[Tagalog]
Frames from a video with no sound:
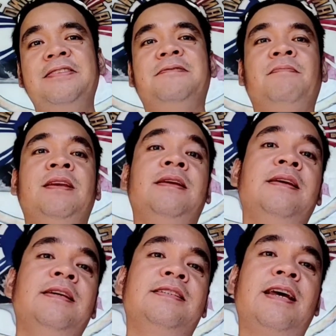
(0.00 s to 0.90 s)
Yun,
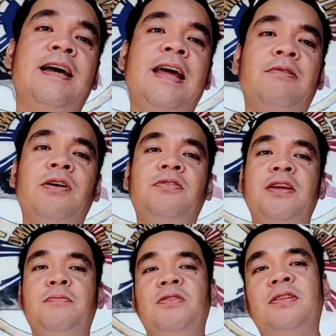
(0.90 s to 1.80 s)
sa nakuha niyong
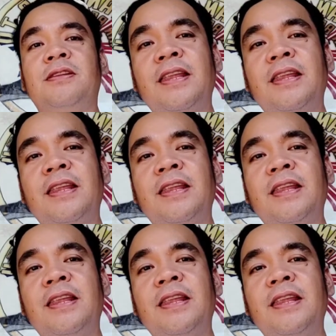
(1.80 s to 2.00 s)
ibon.